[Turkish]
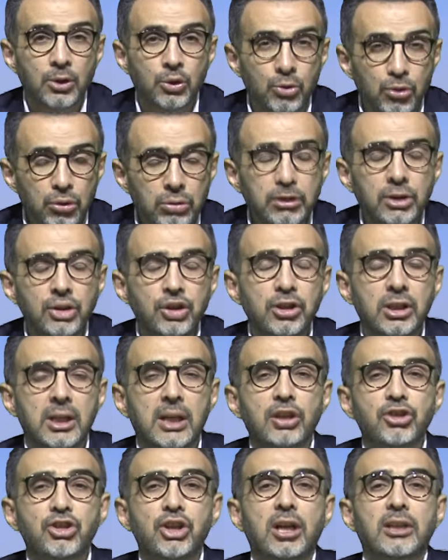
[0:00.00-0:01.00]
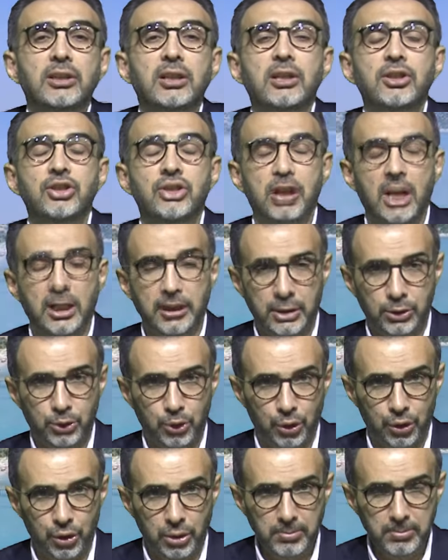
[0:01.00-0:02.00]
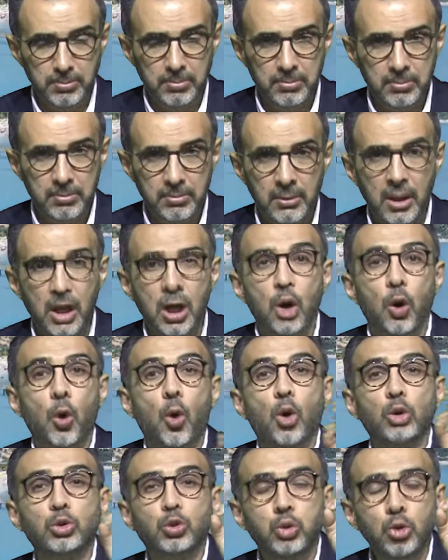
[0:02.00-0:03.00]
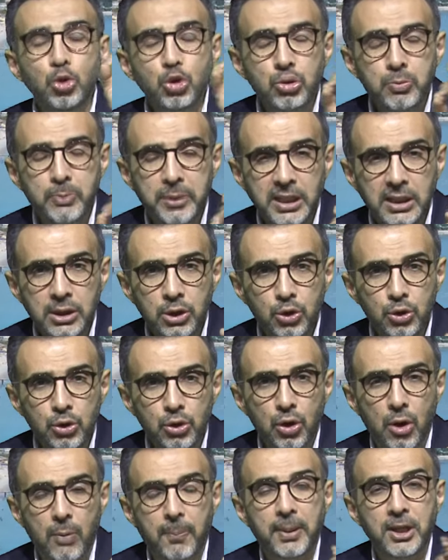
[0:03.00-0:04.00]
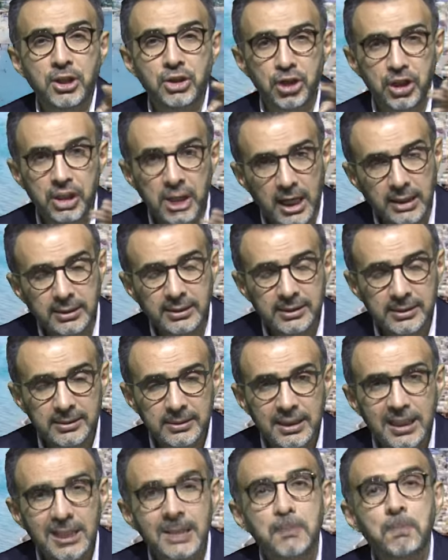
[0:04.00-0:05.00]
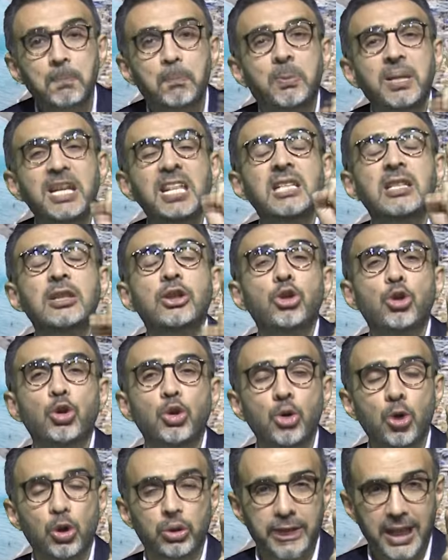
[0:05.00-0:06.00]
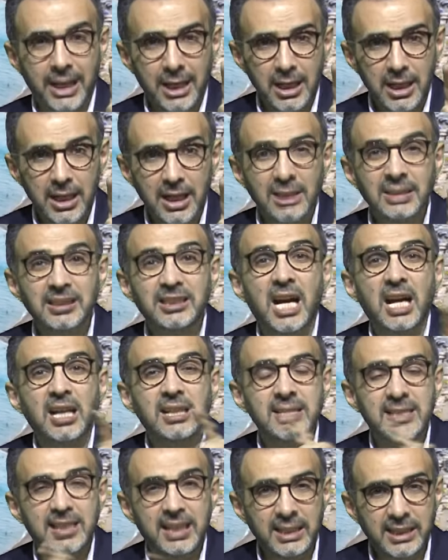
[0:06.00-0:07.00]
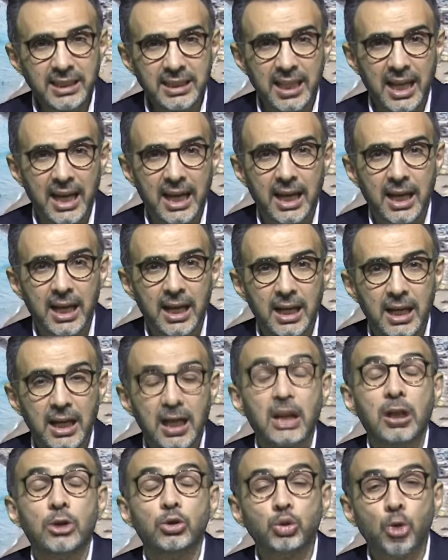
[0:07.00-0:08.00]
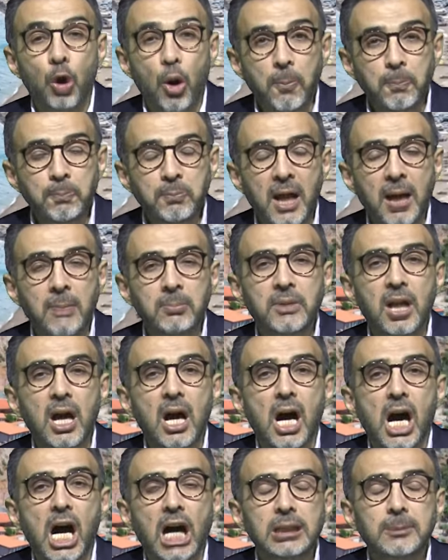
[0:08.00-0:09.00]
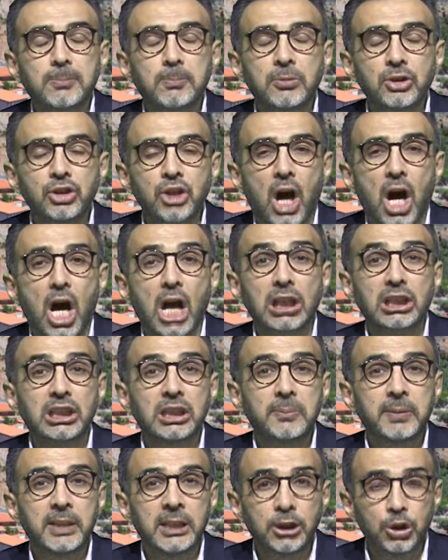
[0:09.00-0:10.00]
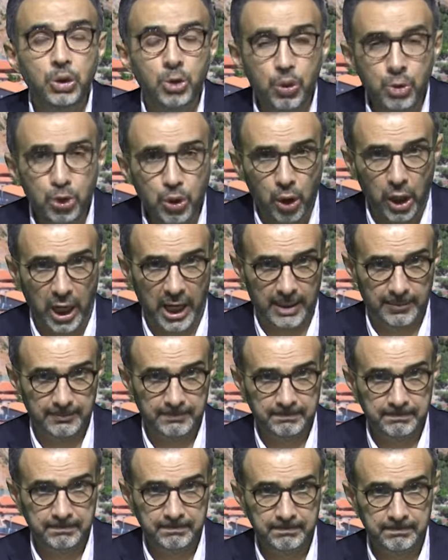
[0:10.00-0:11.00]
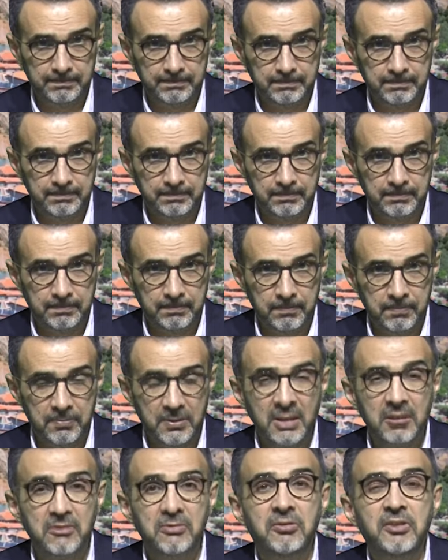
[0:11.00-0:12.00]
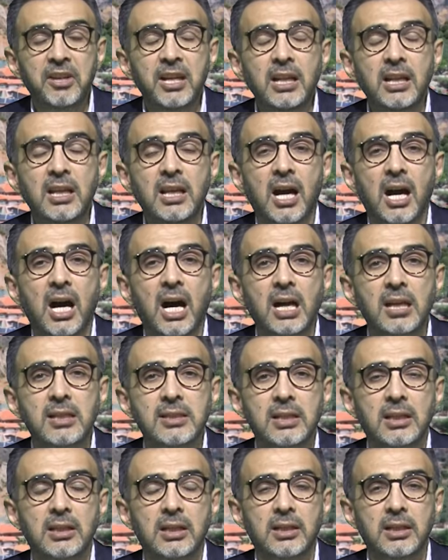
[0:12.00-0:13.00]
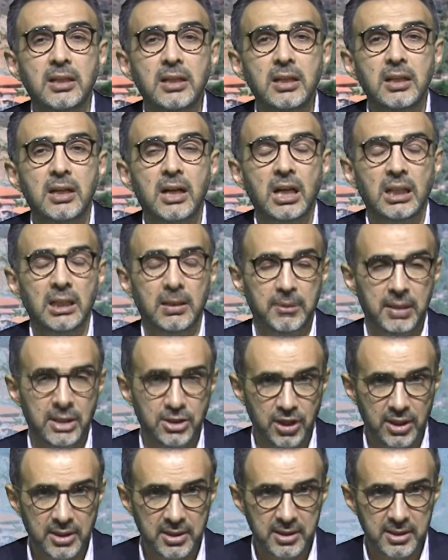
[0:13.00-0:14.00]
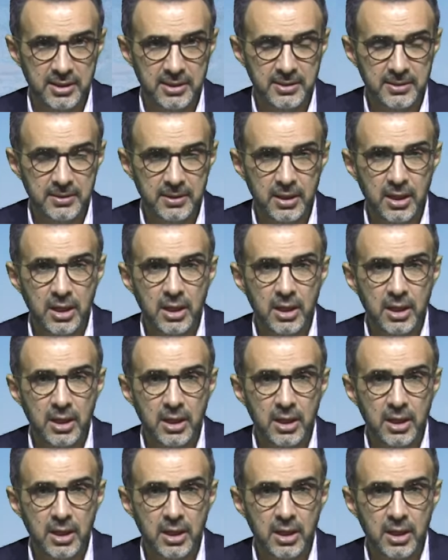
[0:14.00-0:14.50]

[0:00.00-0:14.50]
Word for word: Yurt dışında yaşayanlar için anlatıyorum. 30 bin euro peşinat, 1000 euro da taksitle toplamda 66 bin euroya villa arsaları alabileceksiniz.